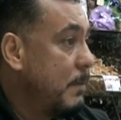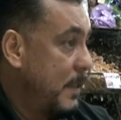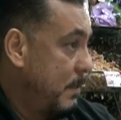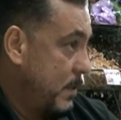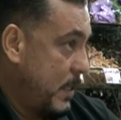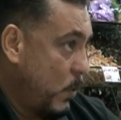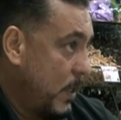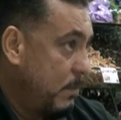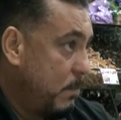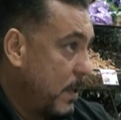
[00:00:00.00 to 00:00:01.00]
من
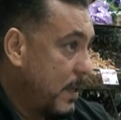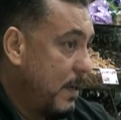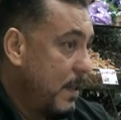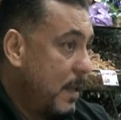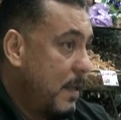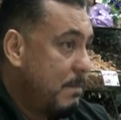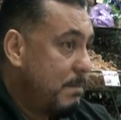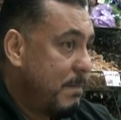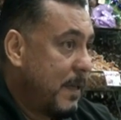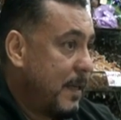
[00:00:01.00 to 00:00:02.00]
مستوردها من بره
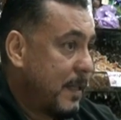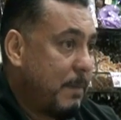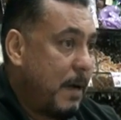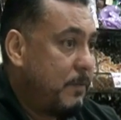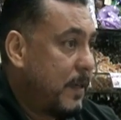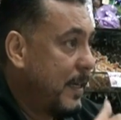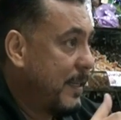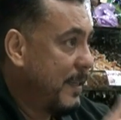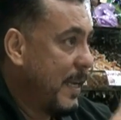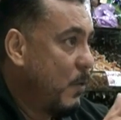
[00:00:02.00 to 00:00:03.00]
طبعا فرق
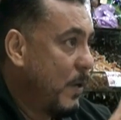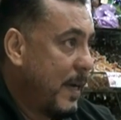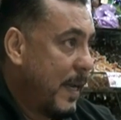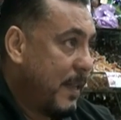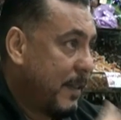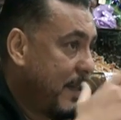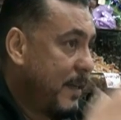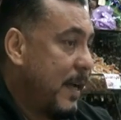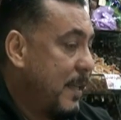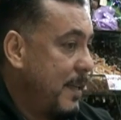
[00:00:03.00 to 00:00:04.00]
كتير قوي الحاجات
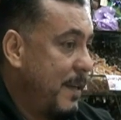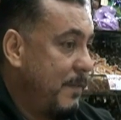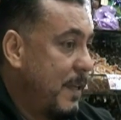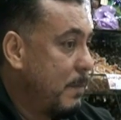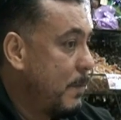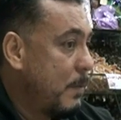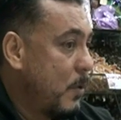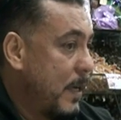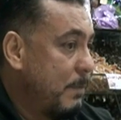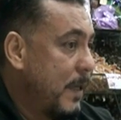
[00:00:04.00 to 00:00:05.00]
الثانيه عن اللي بتدرب
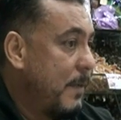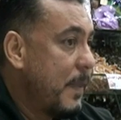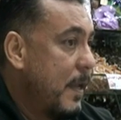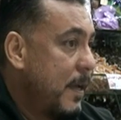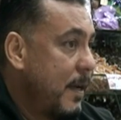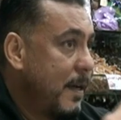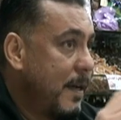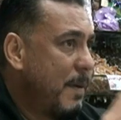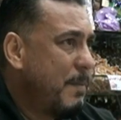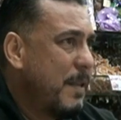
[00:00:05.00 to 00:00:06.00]
بره الكلام ده
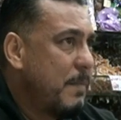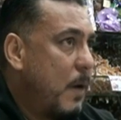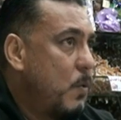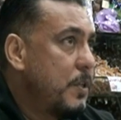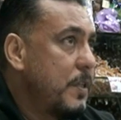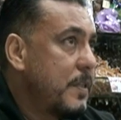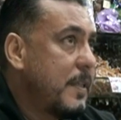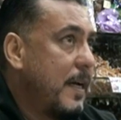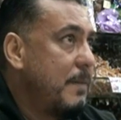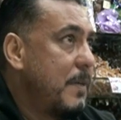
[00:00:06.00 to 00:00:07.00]
ما بنحاولش
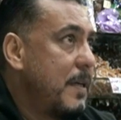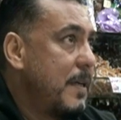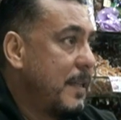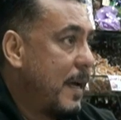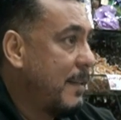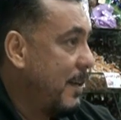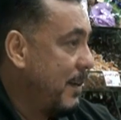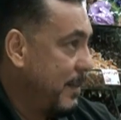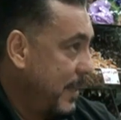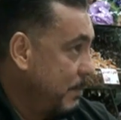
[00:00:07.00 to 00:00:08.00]
نستعين بالحاجات
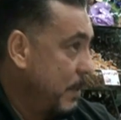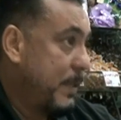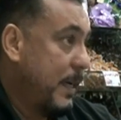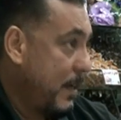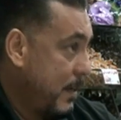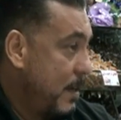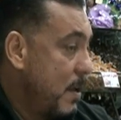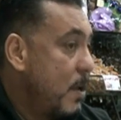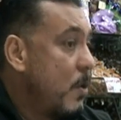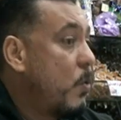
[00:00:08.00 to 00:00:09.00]
التقليديه بنبتكر
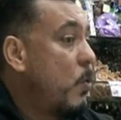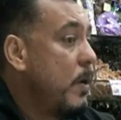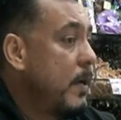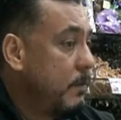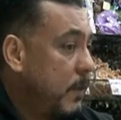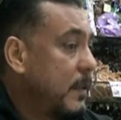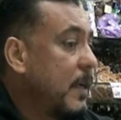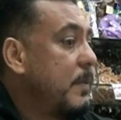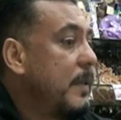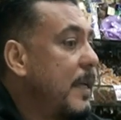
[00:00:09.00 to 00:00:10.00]
أيوة. كل
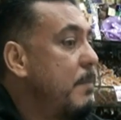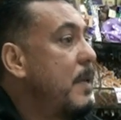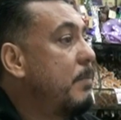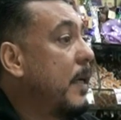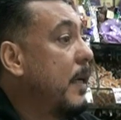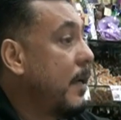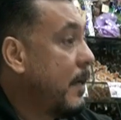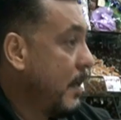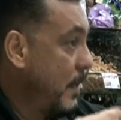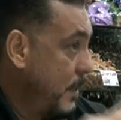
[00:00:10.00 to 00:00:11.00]
فتره بنجيب
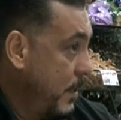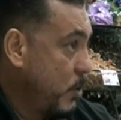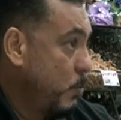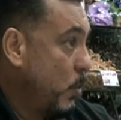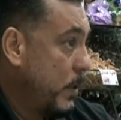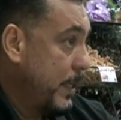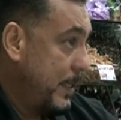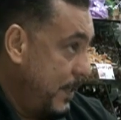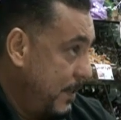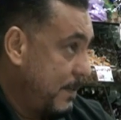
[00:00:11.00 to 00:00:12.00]
نبتكر شيء اسبوع
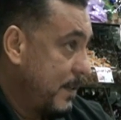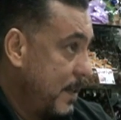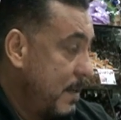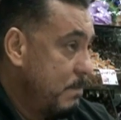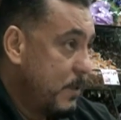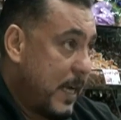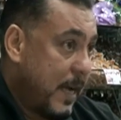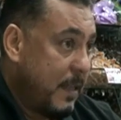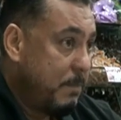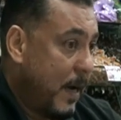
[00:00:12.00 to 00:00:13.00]
جديد مش
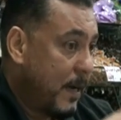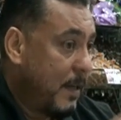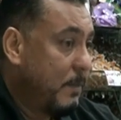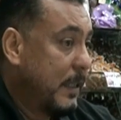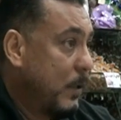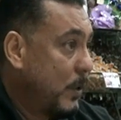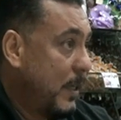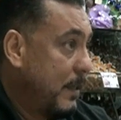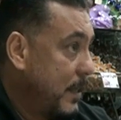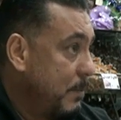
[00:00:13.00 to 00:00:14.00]
قاعدين بقى على النمط دوت
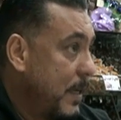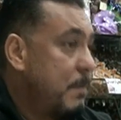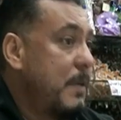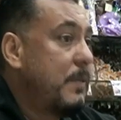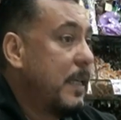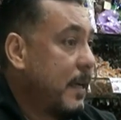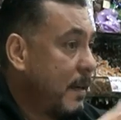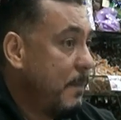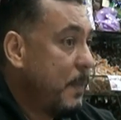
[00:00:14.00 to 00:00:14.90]
القديم لا بنبتكر